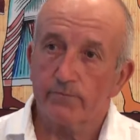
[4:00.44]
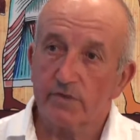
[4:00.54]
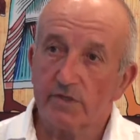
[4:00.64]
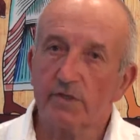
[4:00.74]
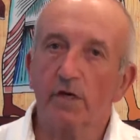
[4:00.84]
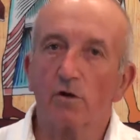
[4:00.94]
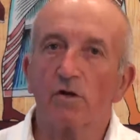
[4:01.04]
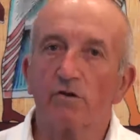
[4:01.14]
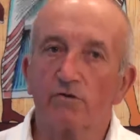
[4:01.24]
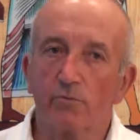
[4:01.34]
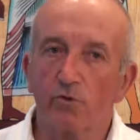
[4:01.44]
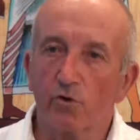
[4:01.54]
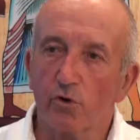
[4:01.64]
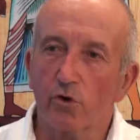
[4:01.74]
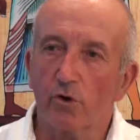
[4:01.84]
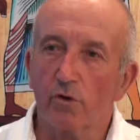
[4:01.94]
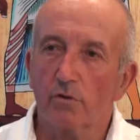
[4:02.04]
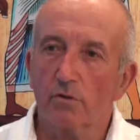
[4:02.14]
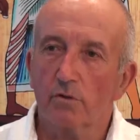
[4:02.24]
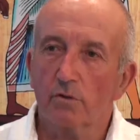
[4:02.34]
C'est-à-dire que les hommes de cœur
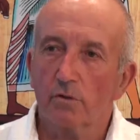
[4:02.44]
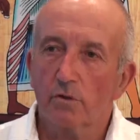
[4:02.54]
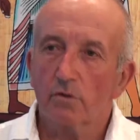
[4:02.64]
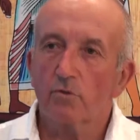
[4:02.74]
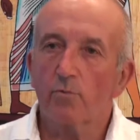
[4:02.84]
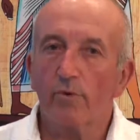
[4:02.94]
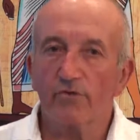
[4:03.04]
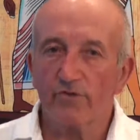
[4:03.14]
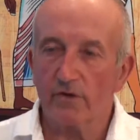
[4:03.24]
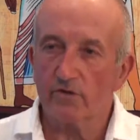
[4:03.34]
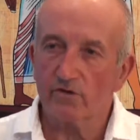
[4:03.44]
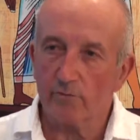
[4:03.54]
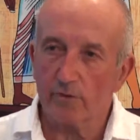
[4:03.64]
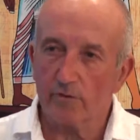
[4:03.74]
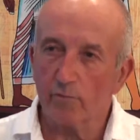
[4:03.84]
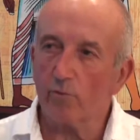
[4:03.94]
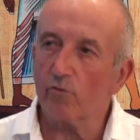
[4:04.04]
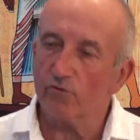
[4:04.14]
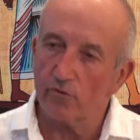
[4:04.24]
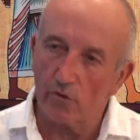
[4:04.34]
de pensée et d'esprit
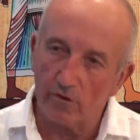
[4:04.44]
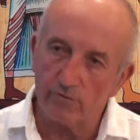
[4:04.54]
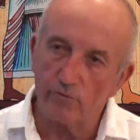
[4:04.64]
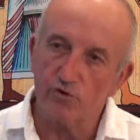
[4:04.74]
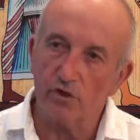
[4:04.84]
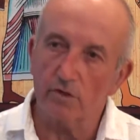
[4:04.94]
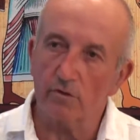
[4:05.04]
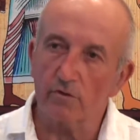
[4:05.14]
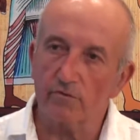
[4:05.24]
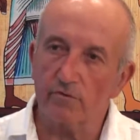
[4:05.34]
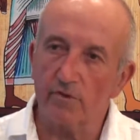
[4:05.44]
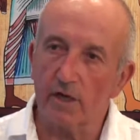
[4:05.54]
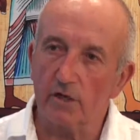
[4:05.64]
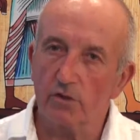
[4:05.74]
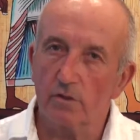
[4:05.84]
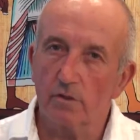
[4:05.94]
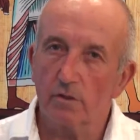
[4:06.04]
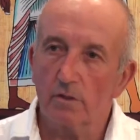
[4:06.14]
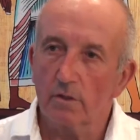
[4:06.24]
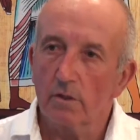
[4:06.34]
pourront se réfugier dans ces villages,
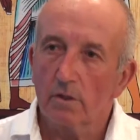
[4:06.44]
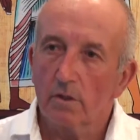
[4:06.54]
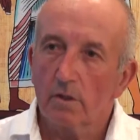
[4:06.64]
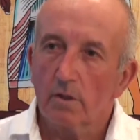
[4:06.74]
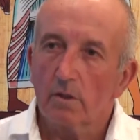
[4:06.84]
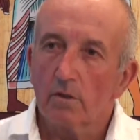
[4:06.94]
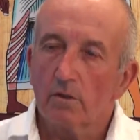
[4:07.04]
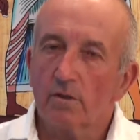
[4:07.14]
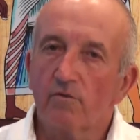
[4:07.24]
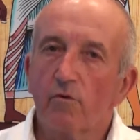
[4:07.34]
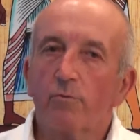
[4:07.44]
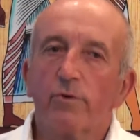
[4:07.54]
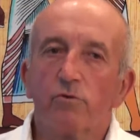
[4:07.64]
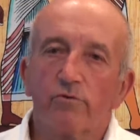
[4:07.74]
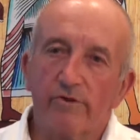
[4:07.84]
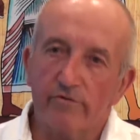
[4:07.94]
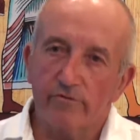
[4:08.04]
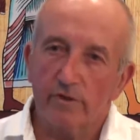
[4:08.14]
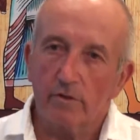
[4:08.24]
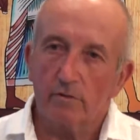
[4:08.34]
développer une nouvelle
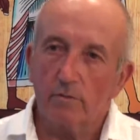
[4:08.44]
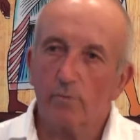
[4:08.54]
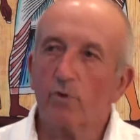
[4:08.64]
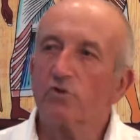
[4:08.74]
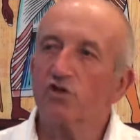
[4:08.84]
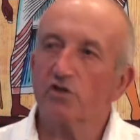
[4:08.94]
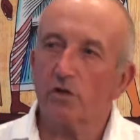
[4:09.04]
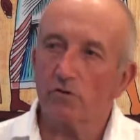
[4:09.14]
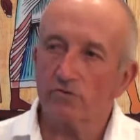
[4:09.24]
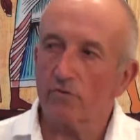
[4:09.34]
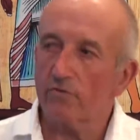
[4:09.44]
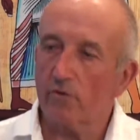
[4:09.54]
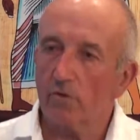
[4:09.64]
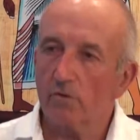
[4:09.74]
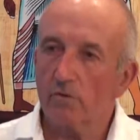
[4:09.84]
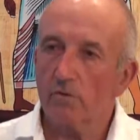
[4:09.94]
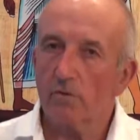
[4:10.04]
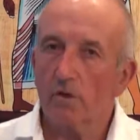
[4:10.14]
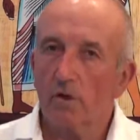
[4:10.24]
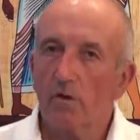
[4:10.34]
vie, protéger leurs enfants,
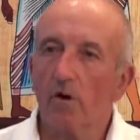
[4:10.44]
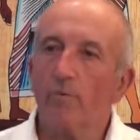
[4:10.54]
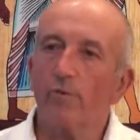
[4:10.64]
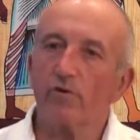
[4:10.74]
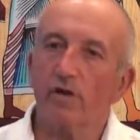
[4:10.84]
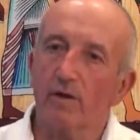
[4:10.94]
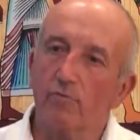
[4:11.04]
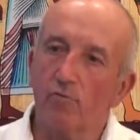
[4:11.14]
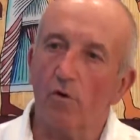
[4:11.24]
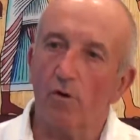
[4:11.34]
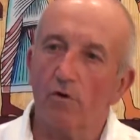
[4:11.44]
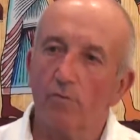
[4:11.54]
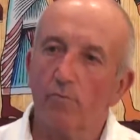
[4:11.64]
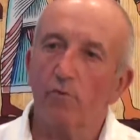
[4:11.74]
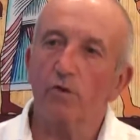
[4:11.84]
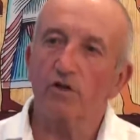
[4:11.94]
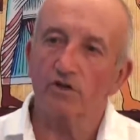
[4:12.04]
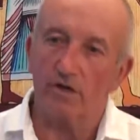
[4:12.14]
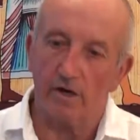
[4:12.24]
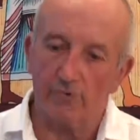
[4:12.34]
leur apporter l'amour pour que les
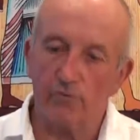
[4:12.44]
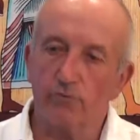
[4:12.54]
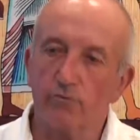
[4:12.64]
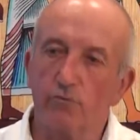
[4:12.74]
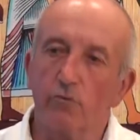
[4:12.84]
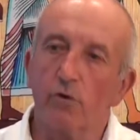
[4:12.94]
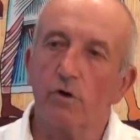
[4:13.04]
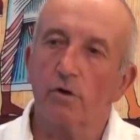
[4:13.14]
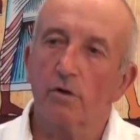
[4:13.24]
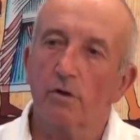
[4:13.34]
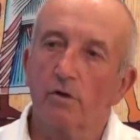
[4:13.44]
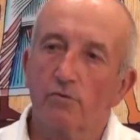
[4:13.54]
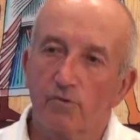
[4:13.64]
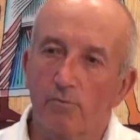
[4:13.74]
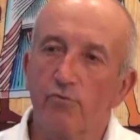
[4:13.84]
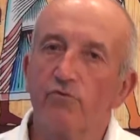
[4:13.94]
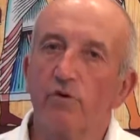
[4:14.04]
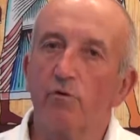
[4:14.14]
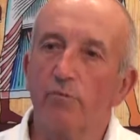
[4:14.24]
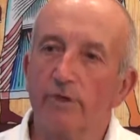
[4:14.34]
générations futures soient plus
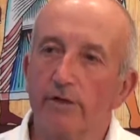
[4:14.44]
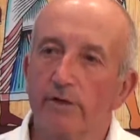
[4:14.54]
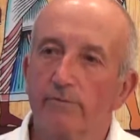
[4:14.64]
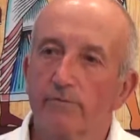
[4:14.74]
illuminées.